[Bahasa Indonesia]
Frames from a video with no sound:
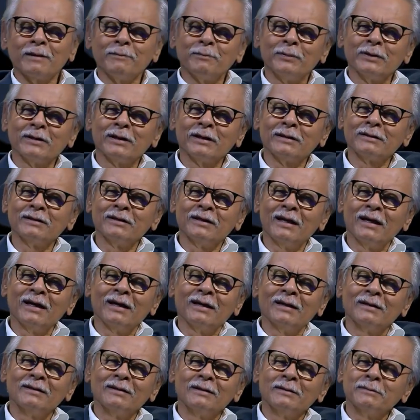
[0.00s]
Saya pikir
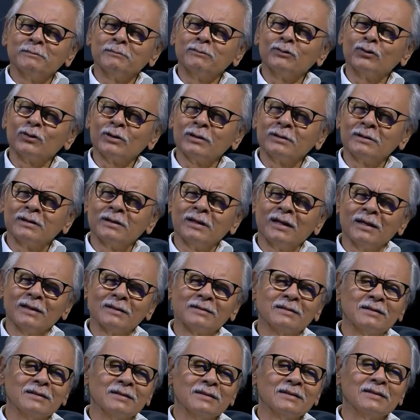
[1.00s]
tidak mungkin
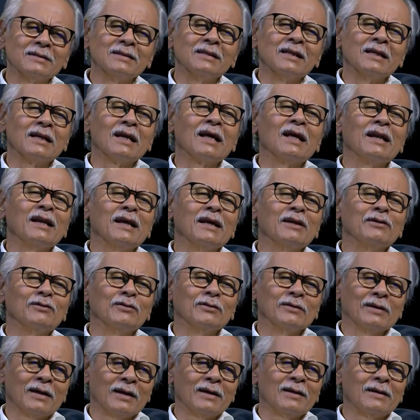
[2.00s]
tidak sesederhana
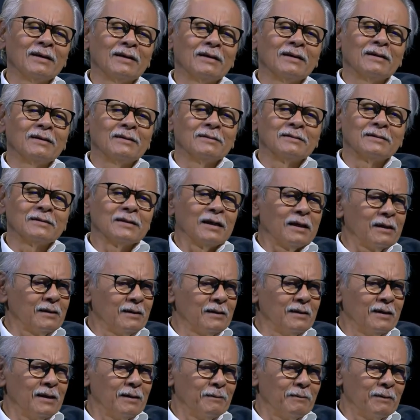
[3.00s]
itu ya saya
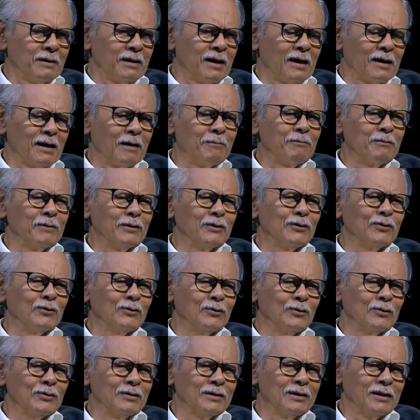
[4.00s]
tidak menganggap
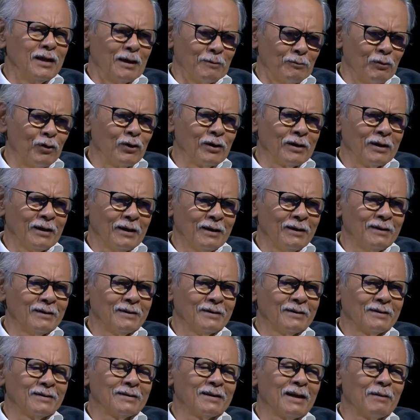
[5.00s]
itu tidak mungkin,
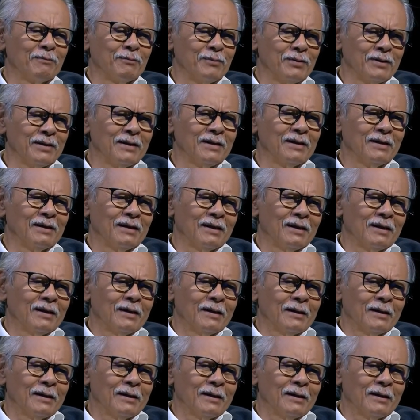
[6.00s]
tapi